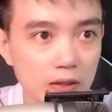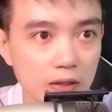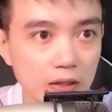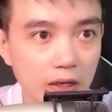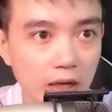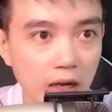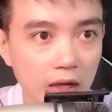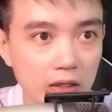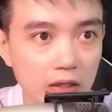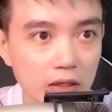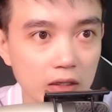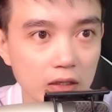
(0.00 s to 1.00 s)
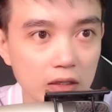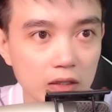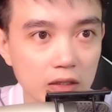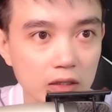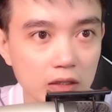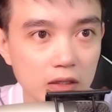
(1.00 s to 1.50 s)
đại ca,
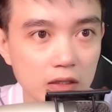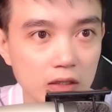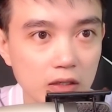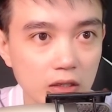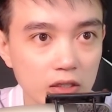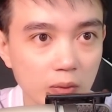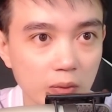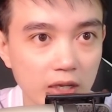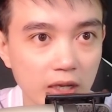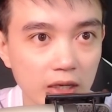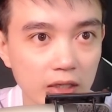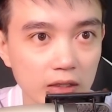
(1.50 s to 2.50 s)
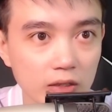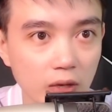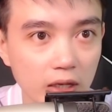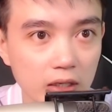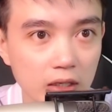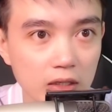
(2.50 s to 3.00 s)
gương ở trong cái nhà
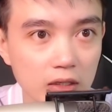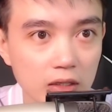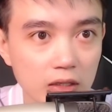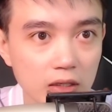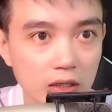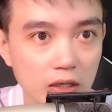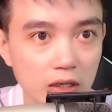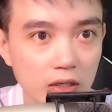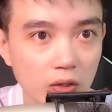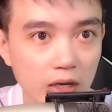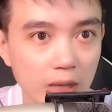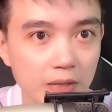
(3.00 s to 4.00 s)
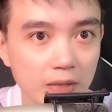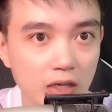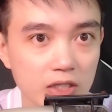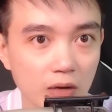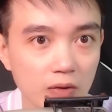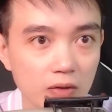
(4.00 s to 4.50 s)
toilet đó là do anh đập vỡ hay
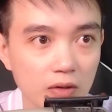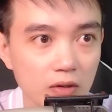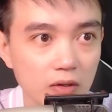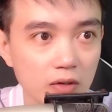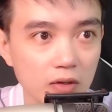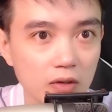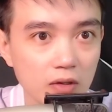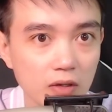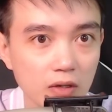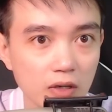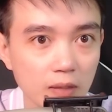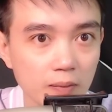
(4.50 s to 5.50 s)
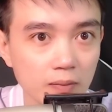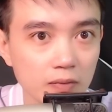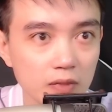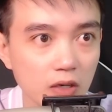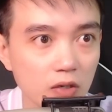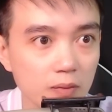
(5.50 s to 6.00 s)
sao? Em
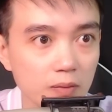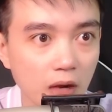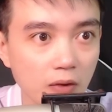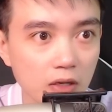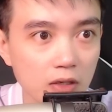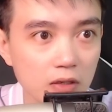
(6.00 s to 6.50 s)
thấy có vết máu á.